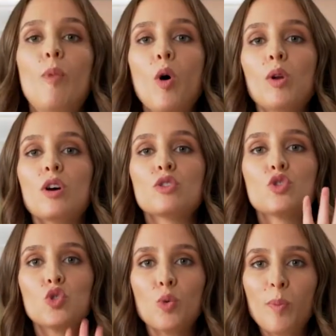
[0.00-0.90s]
bowl
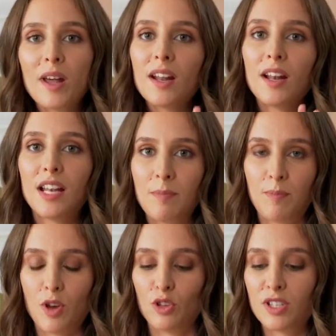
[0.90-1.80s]
súper
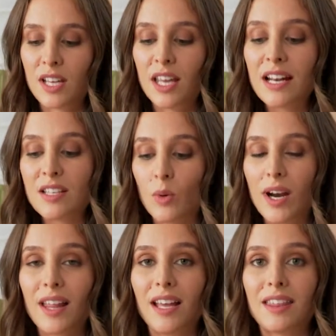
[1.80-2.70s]
limpio. Si se quieren
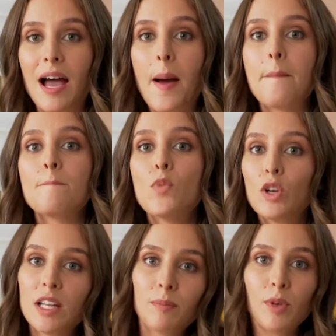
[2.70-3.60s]
asegurar de que está
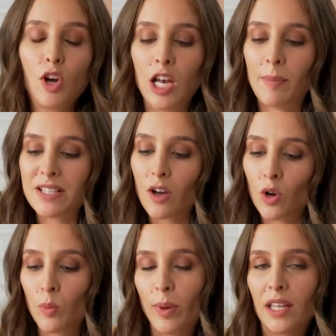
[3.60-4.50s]
muy limpio, le pasan
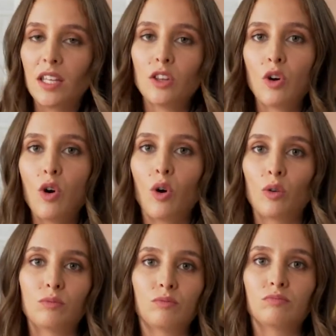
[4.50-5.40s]
con un pañito o
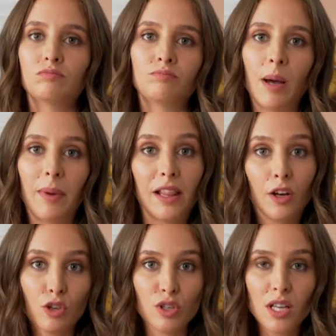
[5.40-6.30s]
con un papel
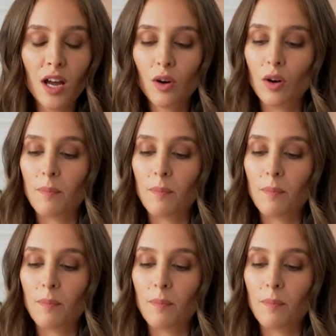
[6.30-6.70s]
de cocina